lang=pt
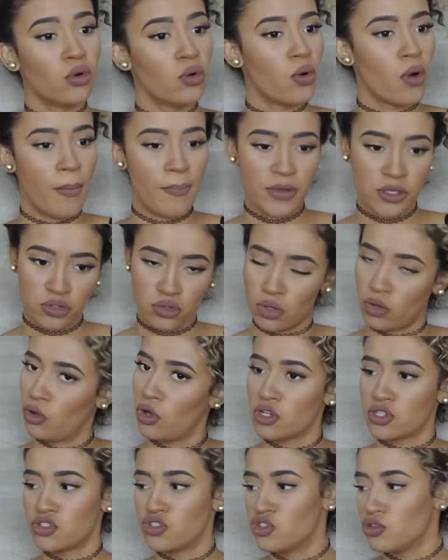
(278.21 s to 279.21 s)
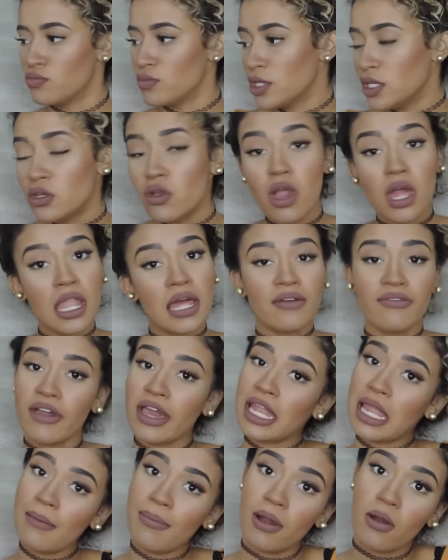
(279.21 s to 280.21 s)
Ou a pessoa gosta de mim ou
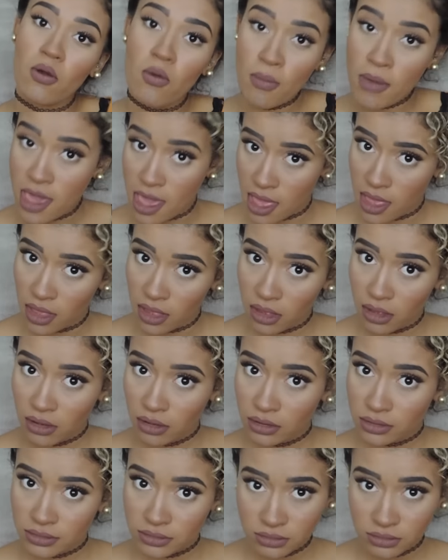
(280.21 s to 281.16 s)
ela vai lá para comer.